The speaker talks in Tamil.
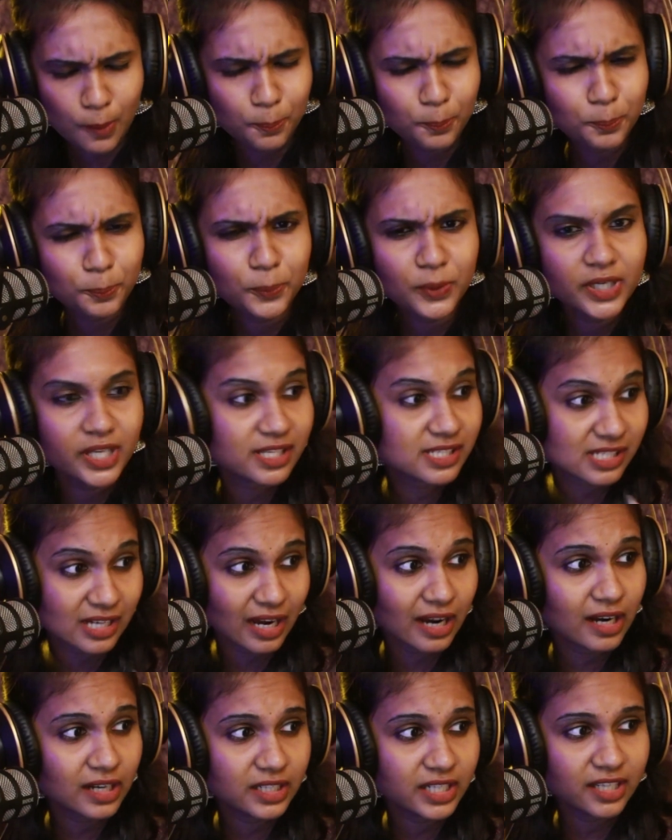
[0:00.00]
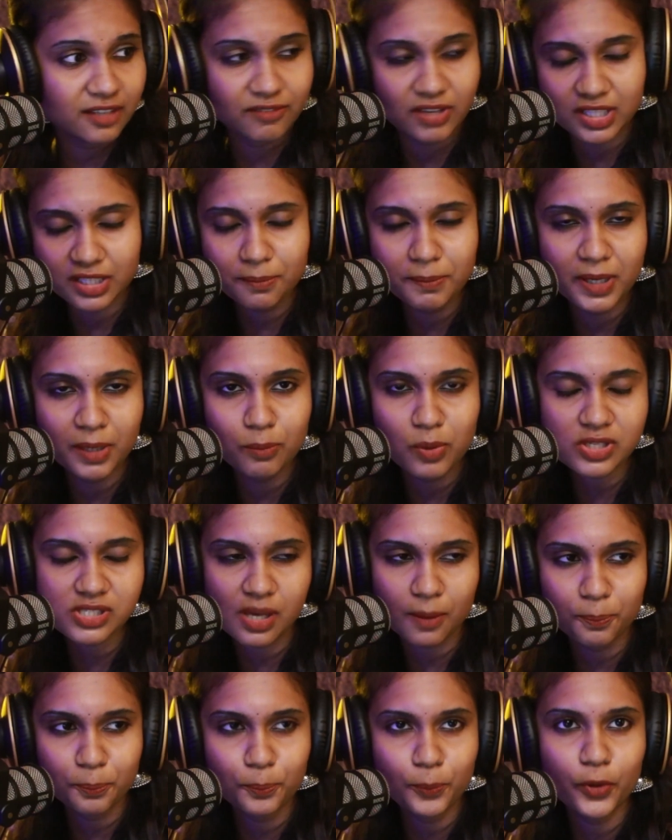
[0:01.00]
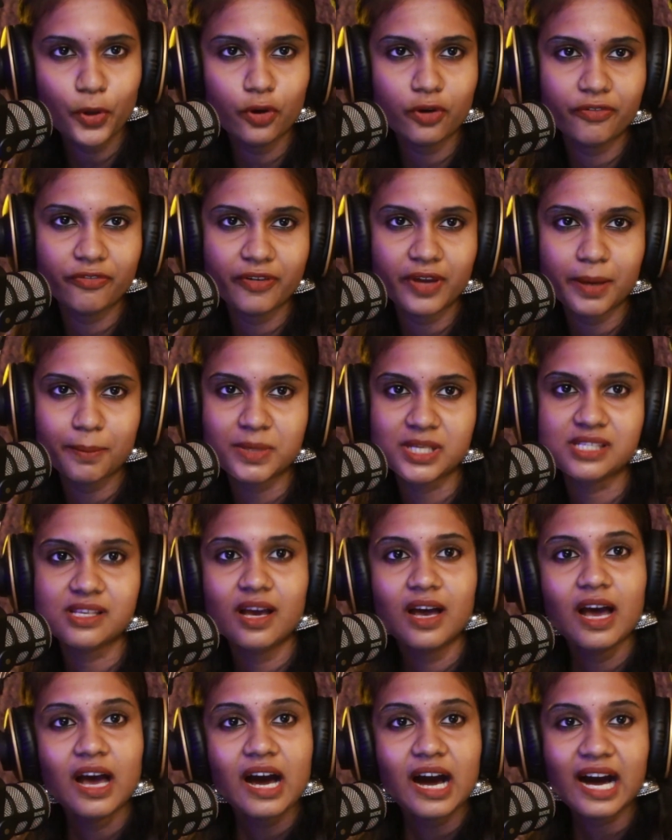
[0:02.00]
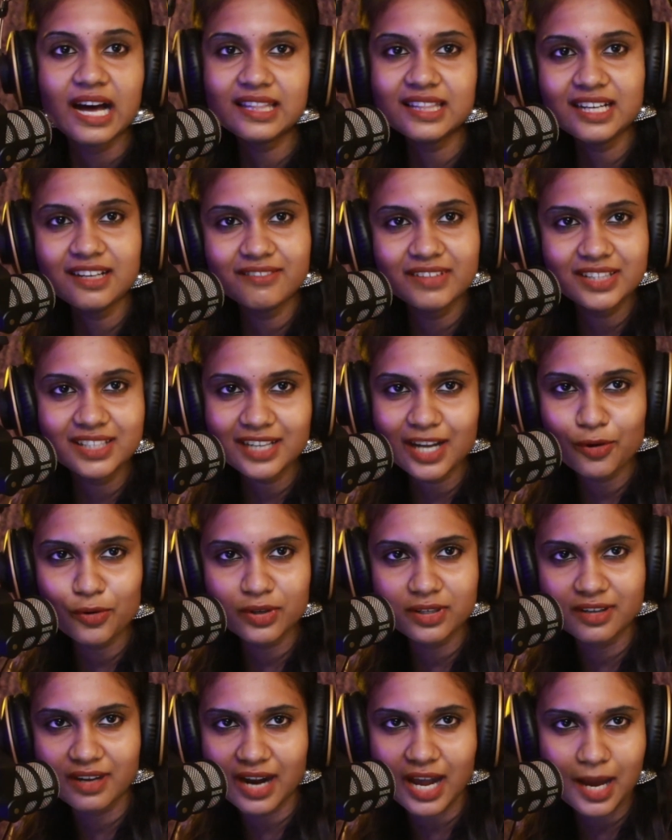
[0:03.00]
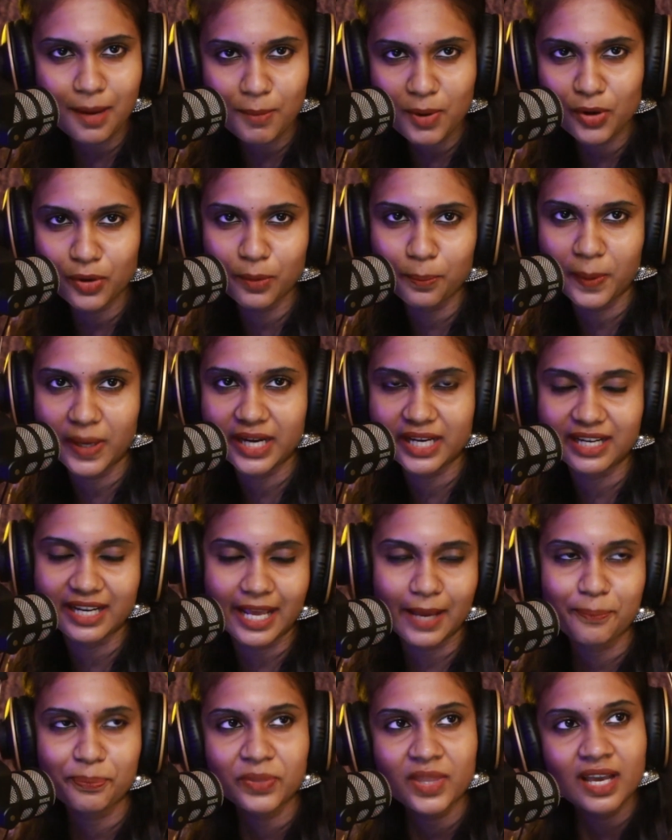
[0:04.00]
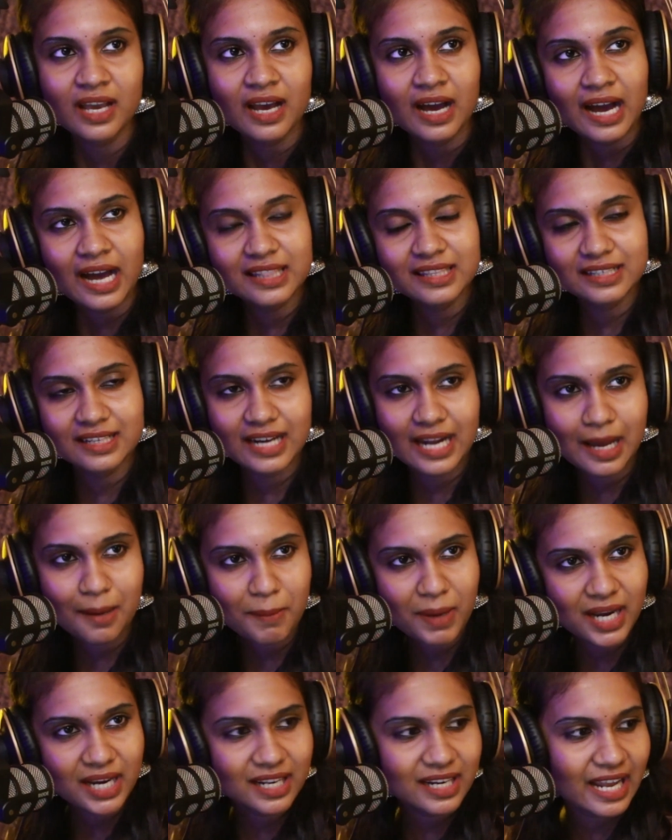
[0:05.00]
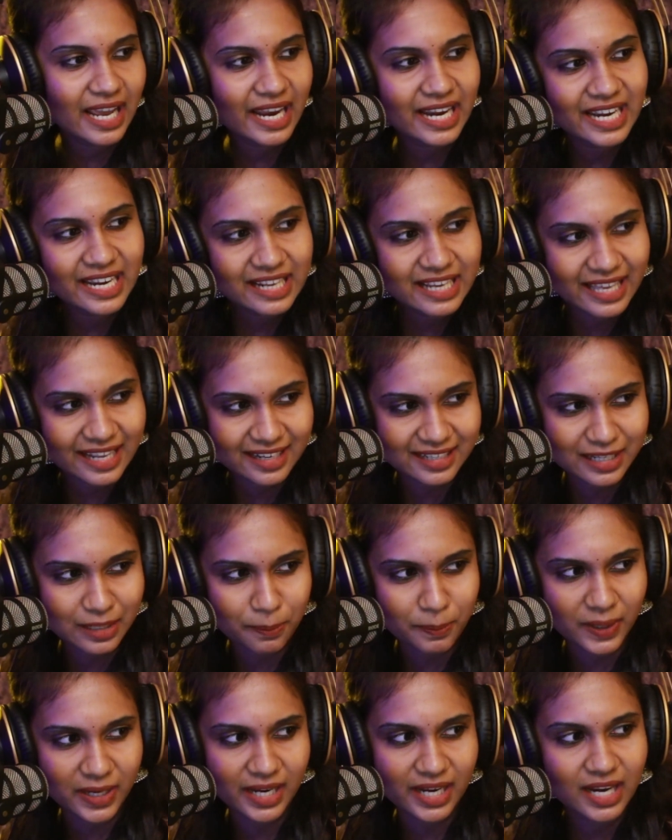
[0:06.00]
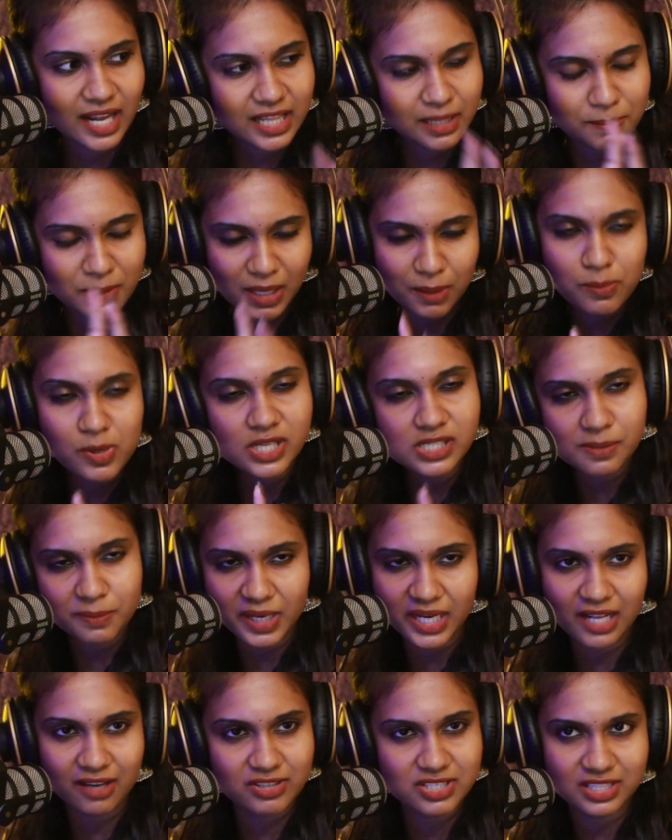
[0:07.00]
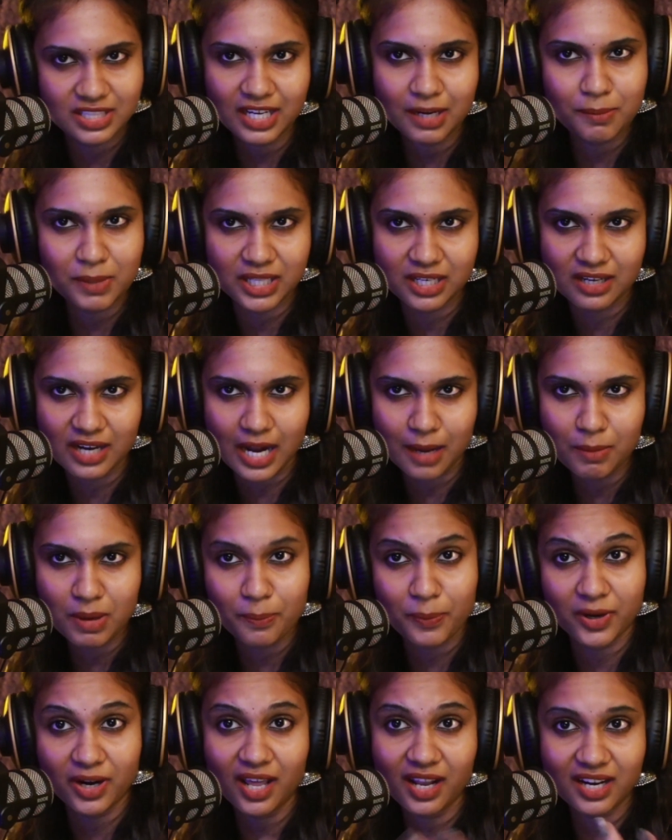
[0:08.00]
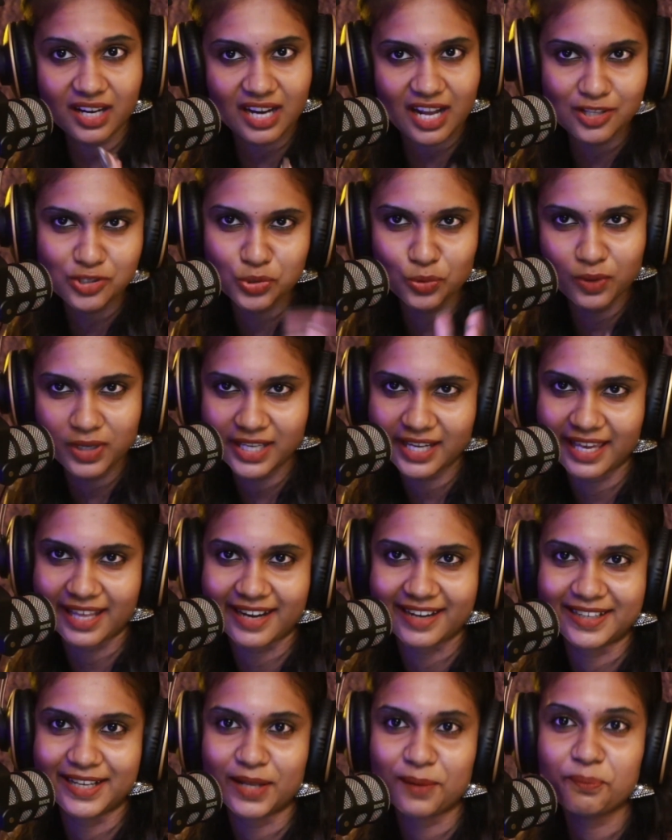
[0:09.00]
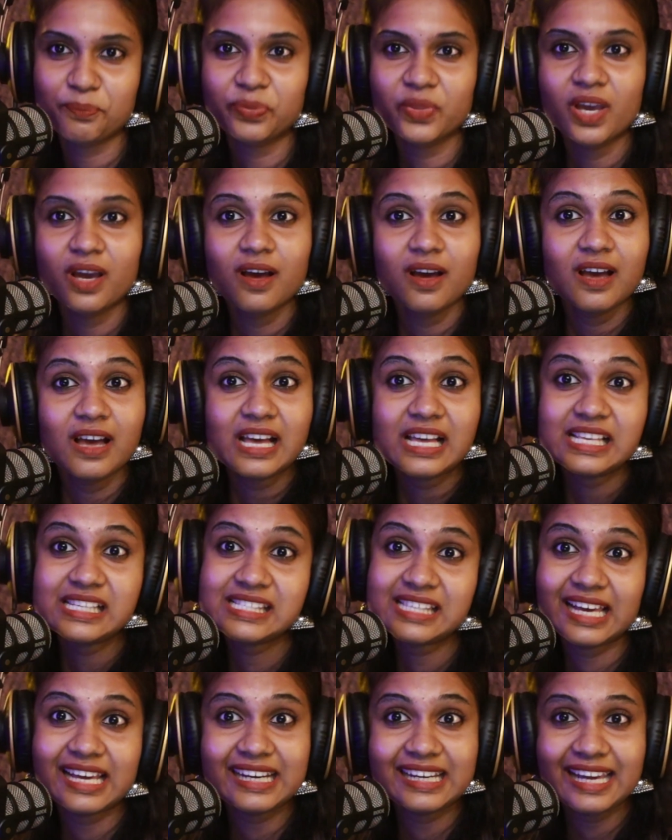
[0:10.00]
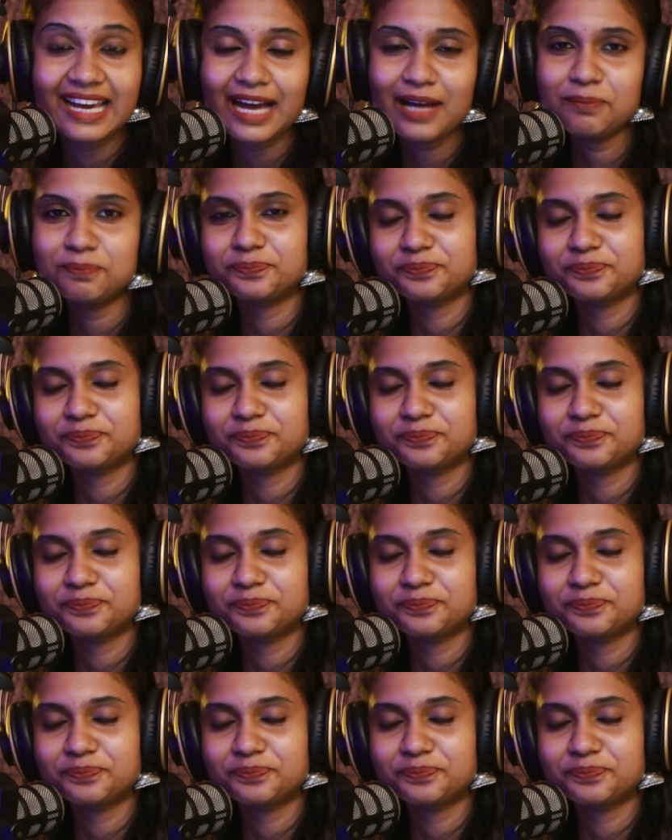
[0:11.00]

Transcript: அப்படி ஸ்டார்டிங் வந்து பிக் பாஸ் அப்படி ஒரு ஃபேமஸ் அதில் வந்து நான் ஒரு ட்ராமா ஒன்று பண்ணிட்டேன் அந்த ட்ராமாவில் நான் என்ன கேரக்டர் பண்ணேன்னா அது பிக் பாஸ் மெயினாக வச்சு தான் நம்ம அந்த ட்ராமா பண்ணோம் இல்லை நான் ஜூலி கேரக்டர் சரியா